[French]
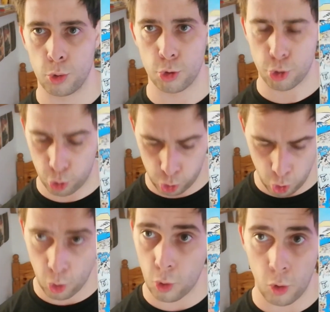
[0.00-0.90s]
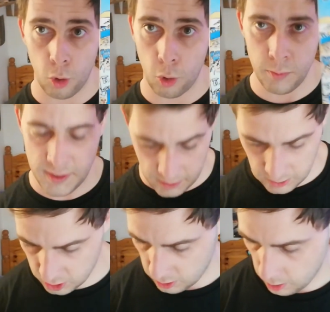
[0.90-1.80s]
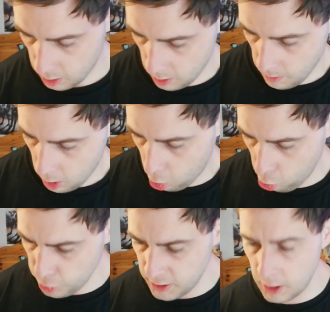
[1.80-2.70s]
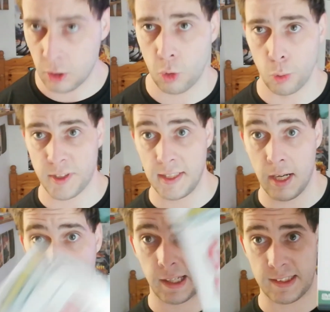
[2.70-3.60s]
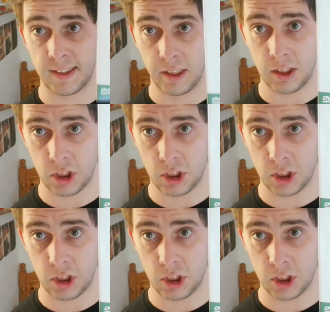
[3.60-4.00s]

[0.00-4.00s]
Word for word: de ce duo euh, mythique. Le dîner de con, c'est un classique.